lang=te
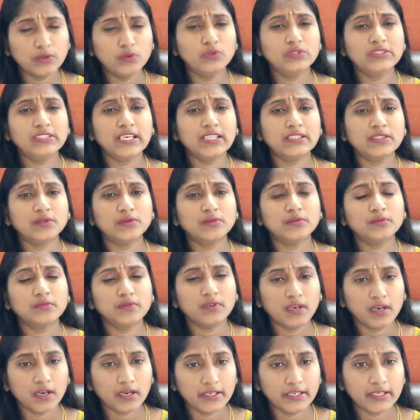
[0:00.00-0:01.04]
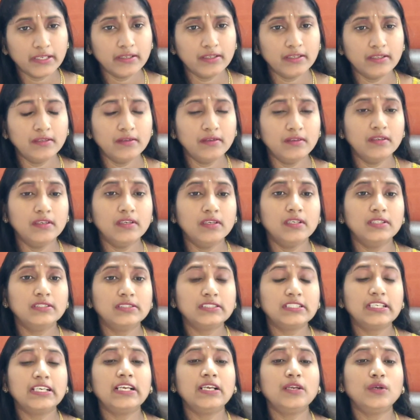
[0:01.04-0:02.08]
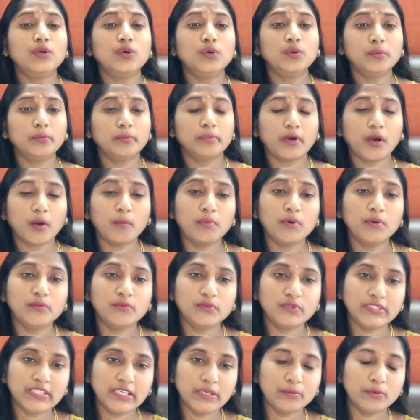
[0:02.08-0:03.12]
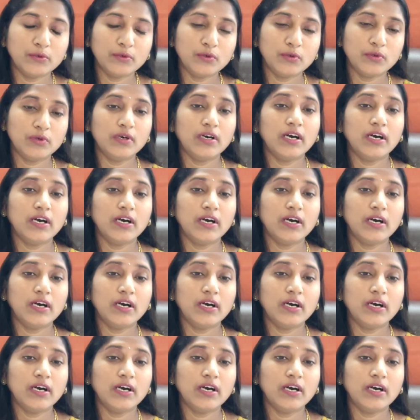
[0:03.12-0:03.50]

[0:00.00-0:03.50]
ఎక్కువ శాతం అంటే స్త్రీలలో ప్రాబ్లం ఉందేమో